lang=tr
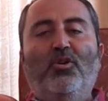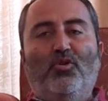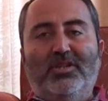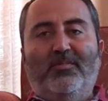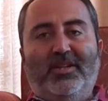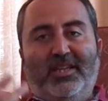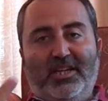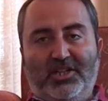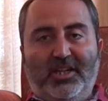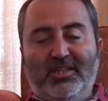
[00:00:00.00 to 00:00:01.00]
O zamanda
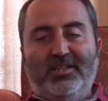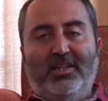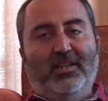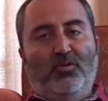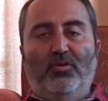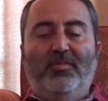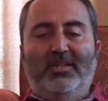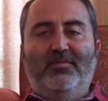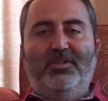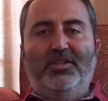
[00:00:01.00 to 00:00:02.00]
yaşayan insanlar
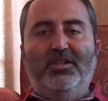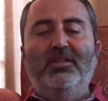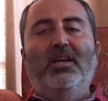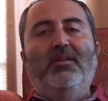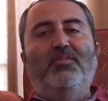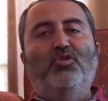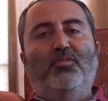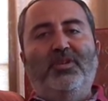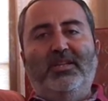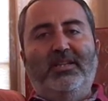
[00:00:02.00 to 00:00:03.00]
olmadığımız için biz
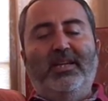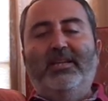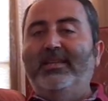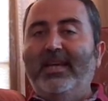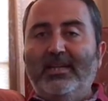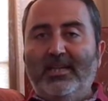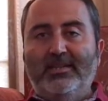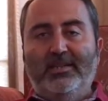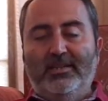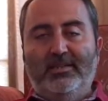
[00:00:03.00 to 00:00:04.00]
o bilgileri
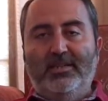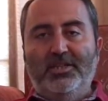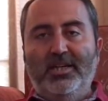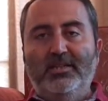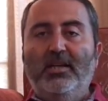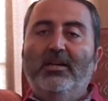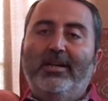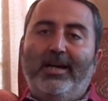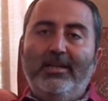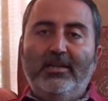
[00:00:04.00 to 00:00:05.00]
nerelerden edineceğiz?
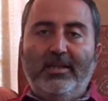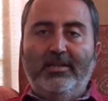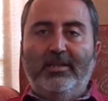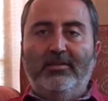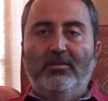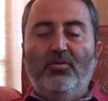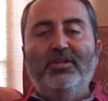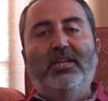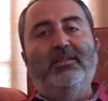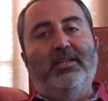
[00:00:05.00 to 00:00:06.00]
Kaynaklardan,
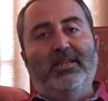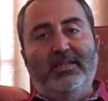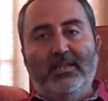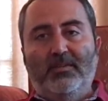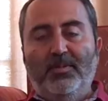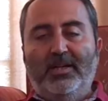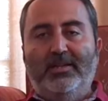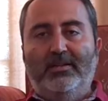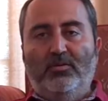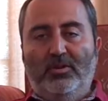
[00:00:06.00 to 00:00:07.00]
özellikle de
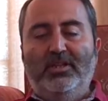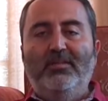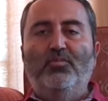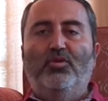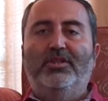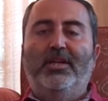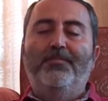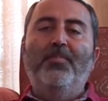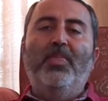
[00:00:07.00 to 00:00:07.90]
kitaplardan. Öyle değil mi dostlar?